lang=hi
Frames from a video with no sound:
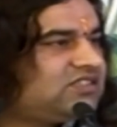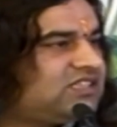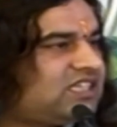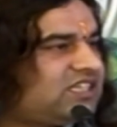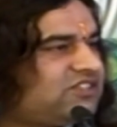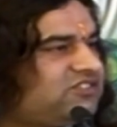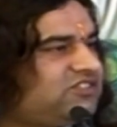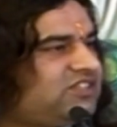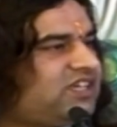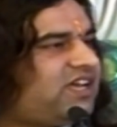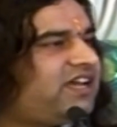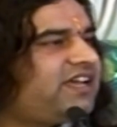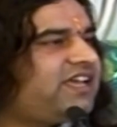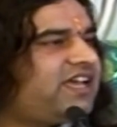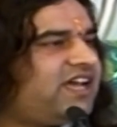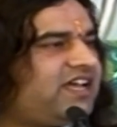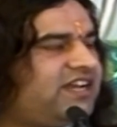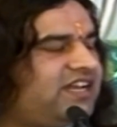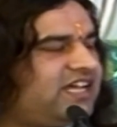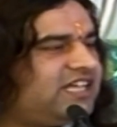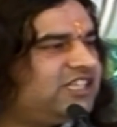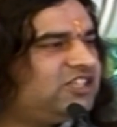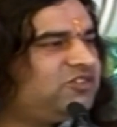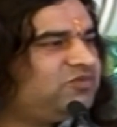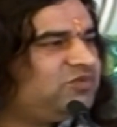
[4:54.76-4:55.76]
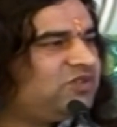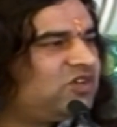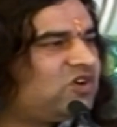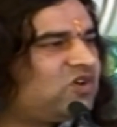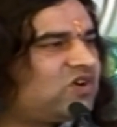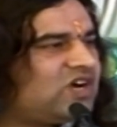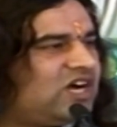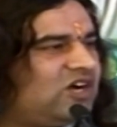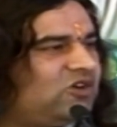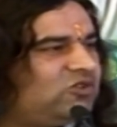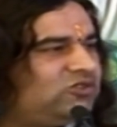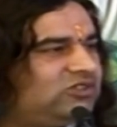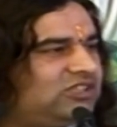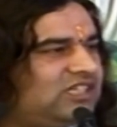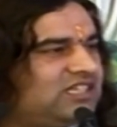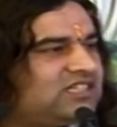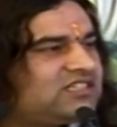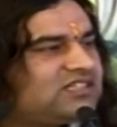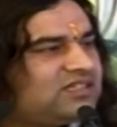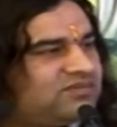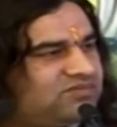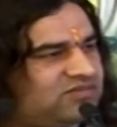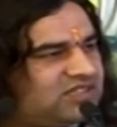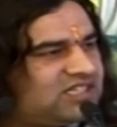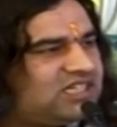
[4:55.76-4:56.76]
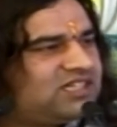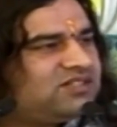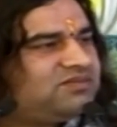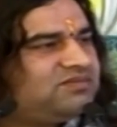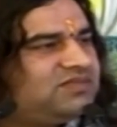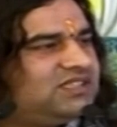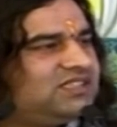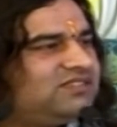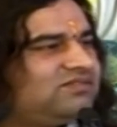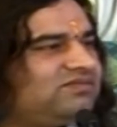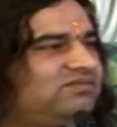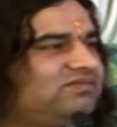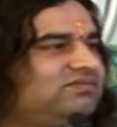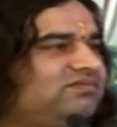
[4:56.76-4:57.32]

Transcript: सच्चा ज्ञान आदमी को कहाँ होता है शमशान में